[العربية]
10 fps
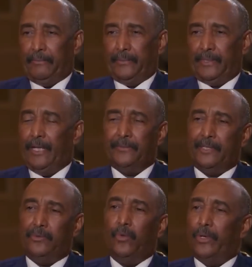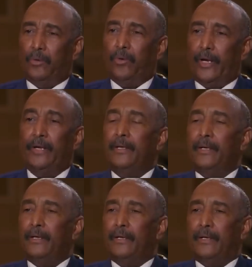مثلها مثل الدول الأخرى
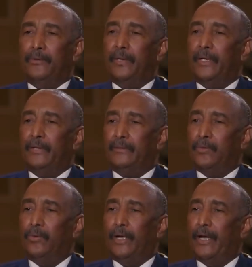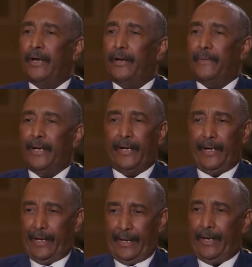آه، يمكن أن تكون لنا معها
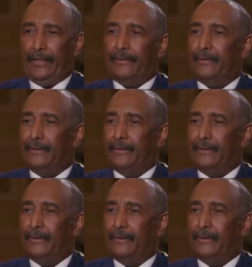علاقات